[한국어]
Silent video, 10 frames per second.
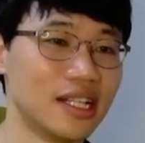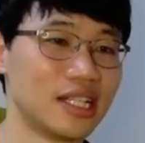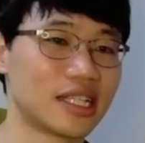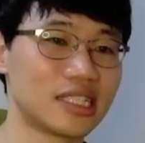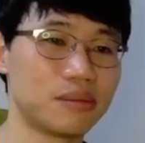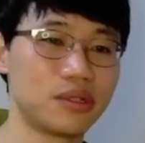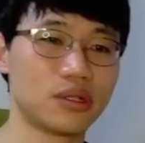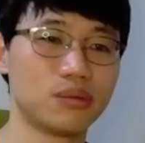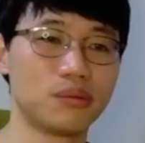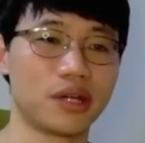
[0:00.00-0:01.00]
다시 한번
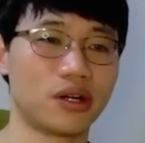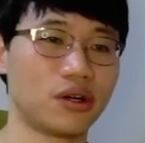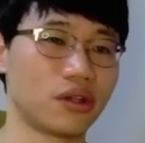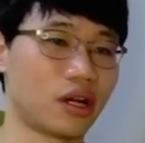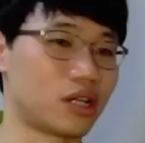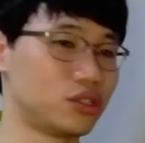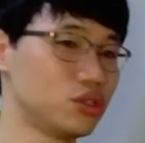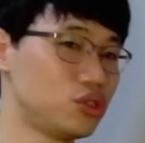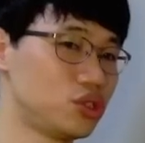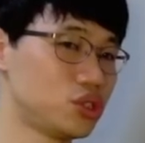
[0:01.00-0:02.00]
읽어보면 Are you
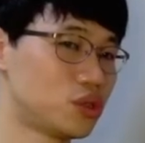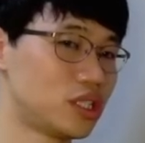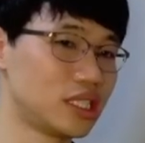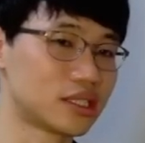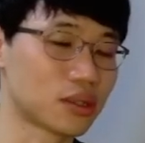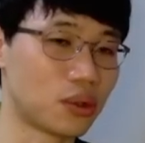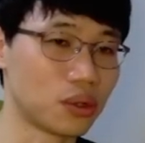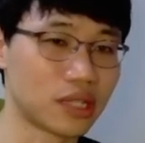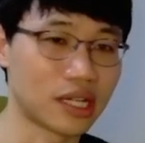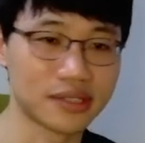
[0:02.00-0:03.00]
sure it's
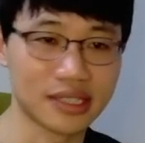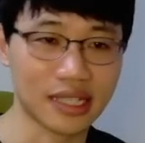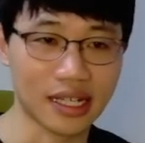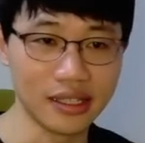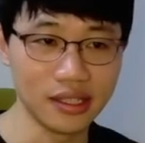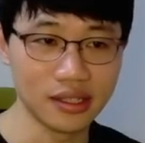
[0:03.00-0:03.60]
cold outside?